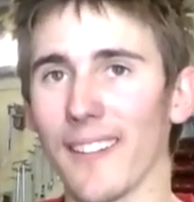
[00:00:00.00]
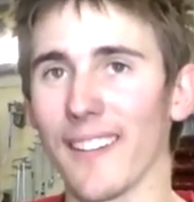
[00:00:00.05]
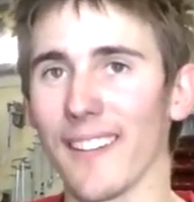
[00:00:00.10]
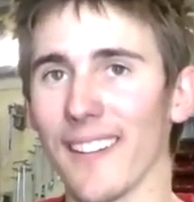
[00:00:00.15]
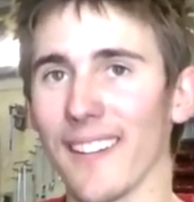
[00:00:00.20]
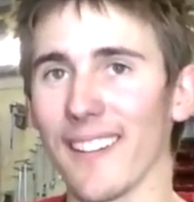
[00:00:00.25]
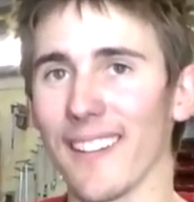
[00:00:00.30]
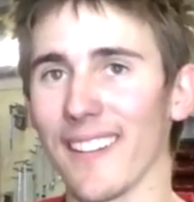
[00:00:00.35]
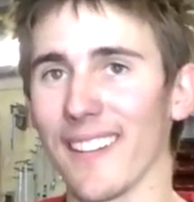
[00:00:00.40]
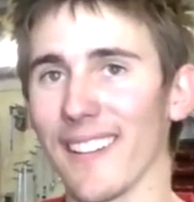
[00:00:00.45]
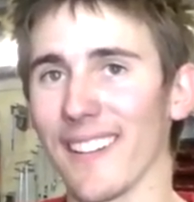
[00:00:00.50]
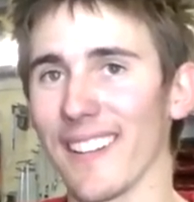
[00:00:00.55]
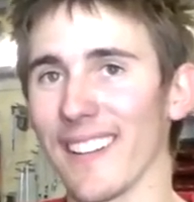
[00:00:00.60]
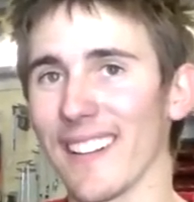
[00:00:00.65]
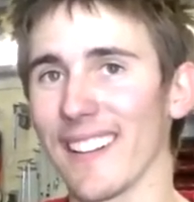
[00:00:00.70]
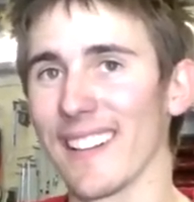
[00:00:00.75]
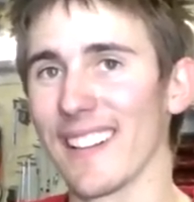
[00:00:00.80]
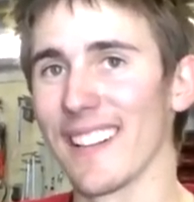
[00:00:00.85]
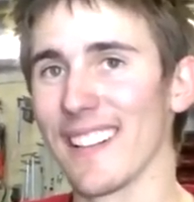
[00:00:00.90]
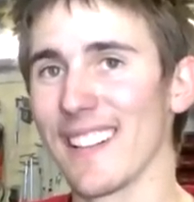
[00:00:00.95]
D'accord.
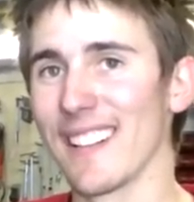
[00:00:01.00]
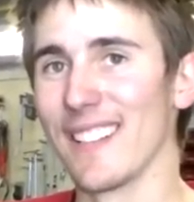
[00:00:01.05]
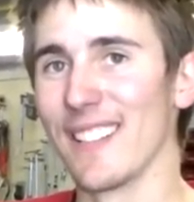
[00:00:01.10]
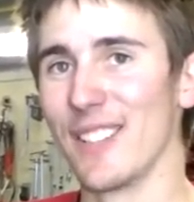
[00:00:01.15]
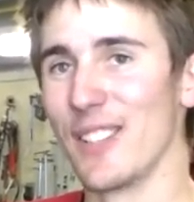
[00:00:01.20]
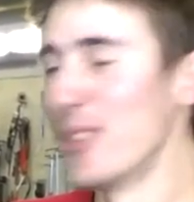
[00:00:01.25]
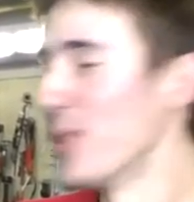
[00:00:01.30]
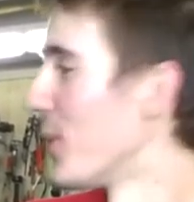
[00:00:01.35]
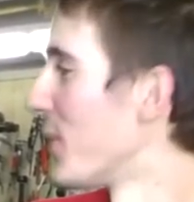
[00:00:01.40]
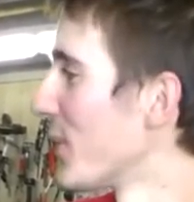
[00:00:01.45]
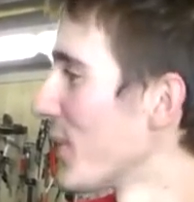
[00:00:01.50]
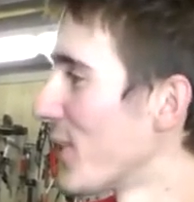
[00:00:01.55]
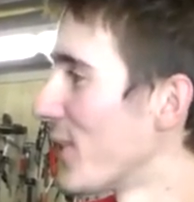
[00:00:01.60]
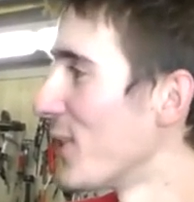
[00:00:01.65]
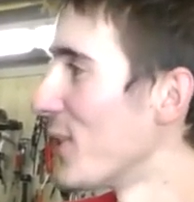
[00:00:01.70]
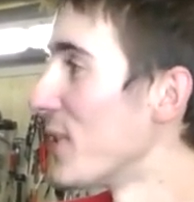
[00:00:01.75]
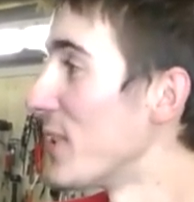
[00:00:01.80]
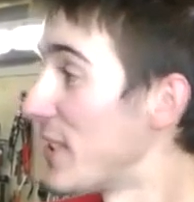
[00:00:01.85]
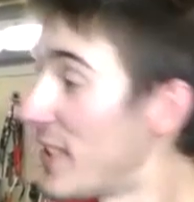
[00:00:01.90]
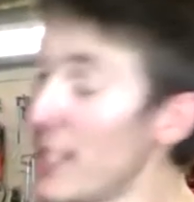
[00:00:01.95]

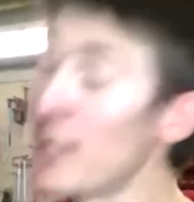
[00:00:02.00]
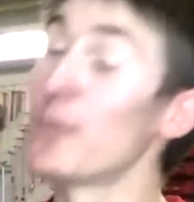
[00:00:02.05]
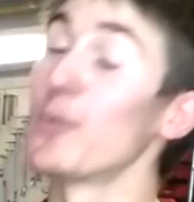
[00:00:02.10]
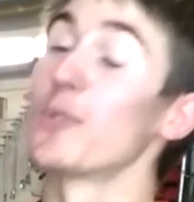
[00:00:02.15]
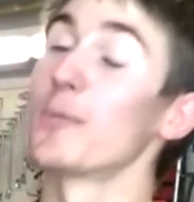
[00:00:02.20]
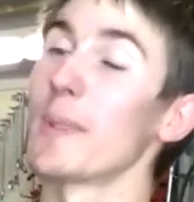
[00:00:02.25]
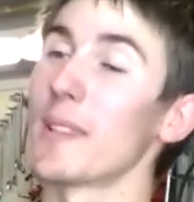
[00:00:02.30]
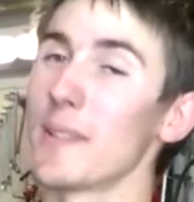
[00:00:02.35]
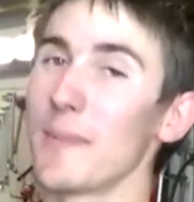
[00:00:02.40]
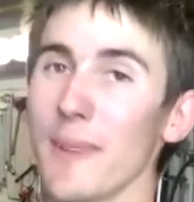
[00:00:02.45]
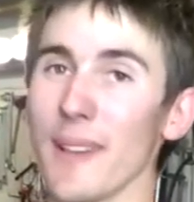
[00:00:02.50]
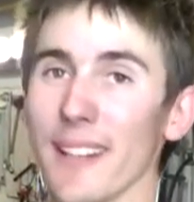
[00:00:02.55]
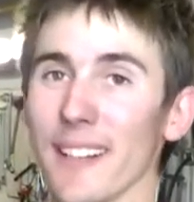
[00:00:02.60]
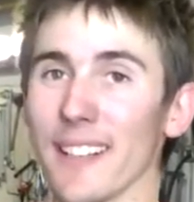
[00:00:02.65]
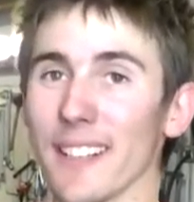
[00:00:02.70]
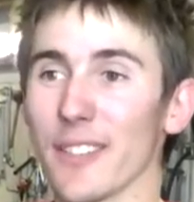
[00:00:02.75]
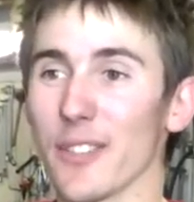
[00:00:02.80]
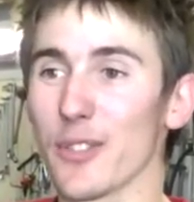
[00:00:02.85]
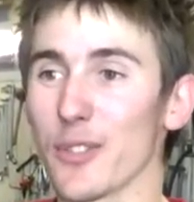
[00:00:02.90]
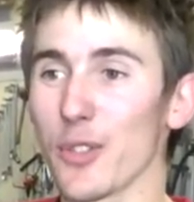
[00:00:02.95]
Donc euh, si tout se passe
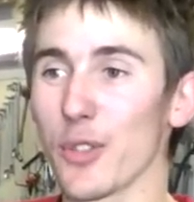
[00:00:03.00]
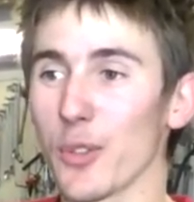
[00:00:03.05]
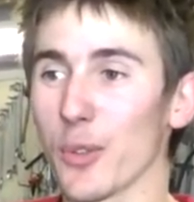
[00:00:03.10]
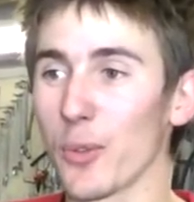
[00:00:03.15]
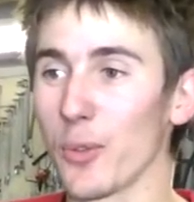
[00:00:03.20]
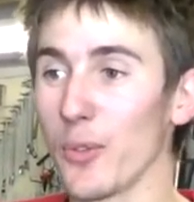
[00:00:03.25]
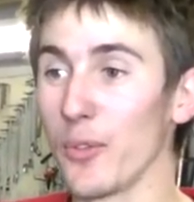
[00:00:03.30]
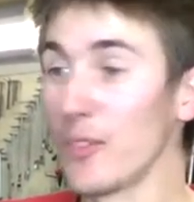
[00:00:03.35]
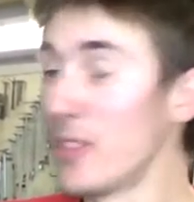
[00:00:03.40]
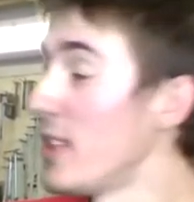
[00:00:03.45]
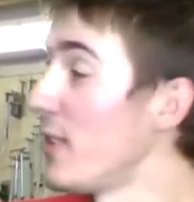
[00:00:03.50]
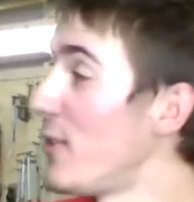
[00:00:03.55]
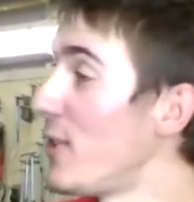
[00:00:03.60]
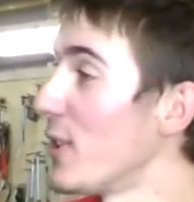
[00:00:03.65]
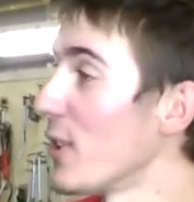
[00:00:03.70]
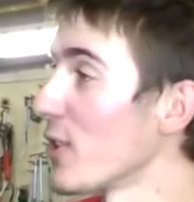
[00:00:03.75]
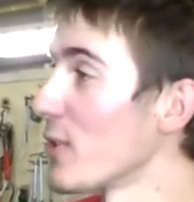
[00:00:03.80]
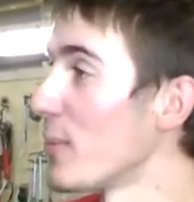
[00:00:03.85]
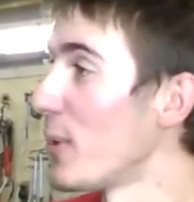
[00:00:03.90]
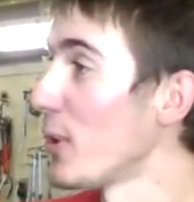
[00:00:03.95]
bien, que je trouve des
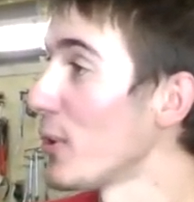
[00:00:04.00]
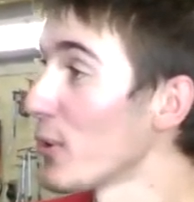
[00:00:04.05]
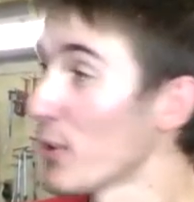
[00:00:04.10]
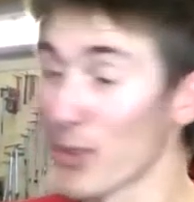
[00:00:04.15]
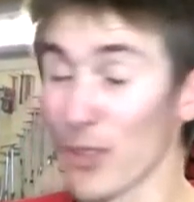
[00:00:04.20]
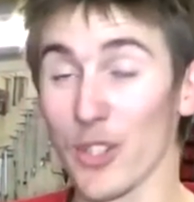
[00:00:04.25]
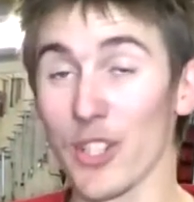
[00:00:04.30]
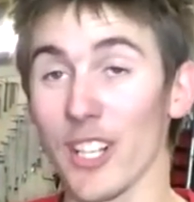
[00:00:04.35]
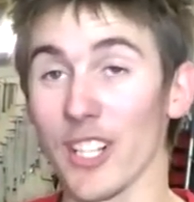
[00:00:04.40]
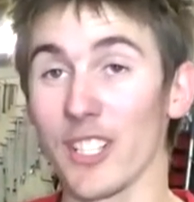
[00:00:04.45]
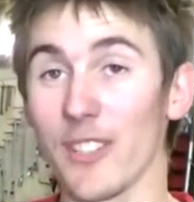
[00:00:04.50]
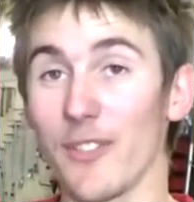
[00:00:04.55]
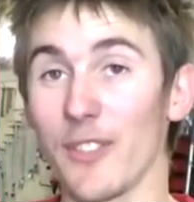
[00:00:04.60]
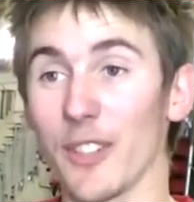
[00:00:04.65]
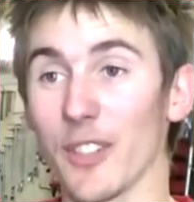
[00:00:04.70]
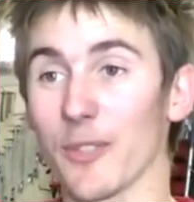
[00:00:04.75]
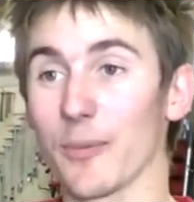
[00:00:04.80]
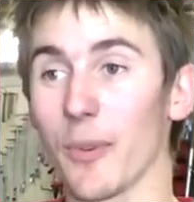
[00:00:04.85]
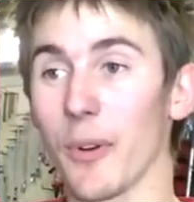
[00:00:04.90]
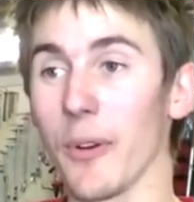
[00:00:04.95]
financements, donc je cherche des
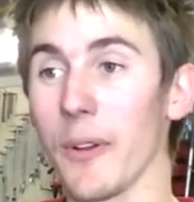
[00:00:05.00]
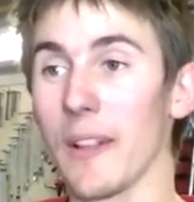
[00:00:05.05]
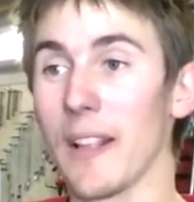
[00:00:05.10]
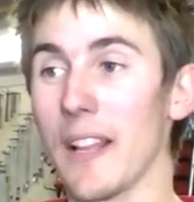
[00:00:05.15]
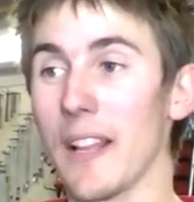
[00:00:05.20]
financements.